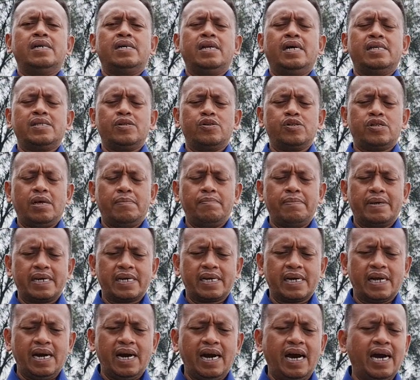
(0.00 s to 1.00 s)
Dan teruslah
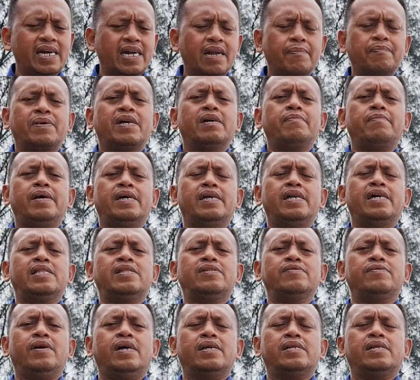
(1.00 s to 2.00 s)
berharap kepada
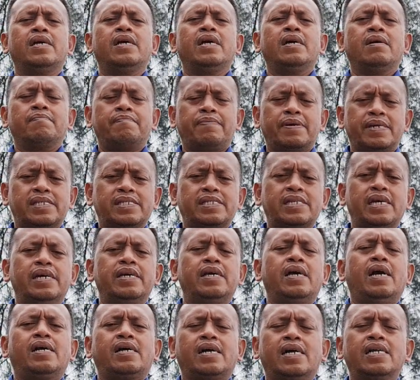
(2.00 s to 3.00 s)
Tuhan.
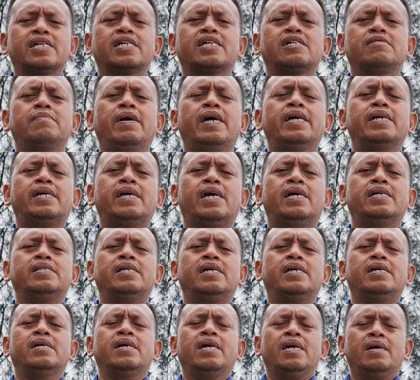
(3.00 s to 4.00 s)
Percaya akan
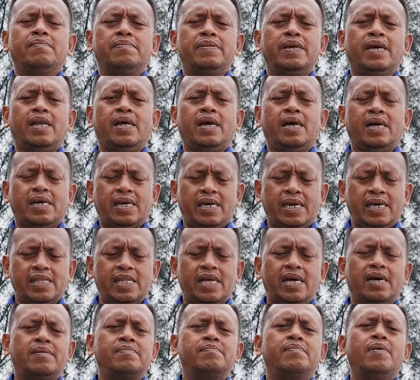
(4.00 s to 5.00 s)
kebaikannya. Biarlah
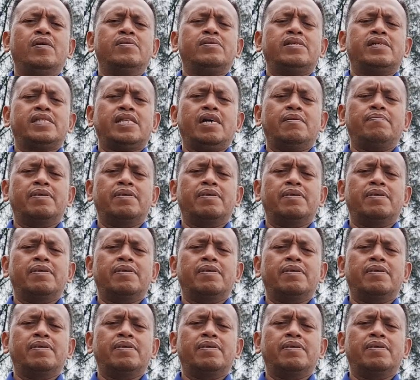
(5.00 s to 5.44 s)
kita mau tetap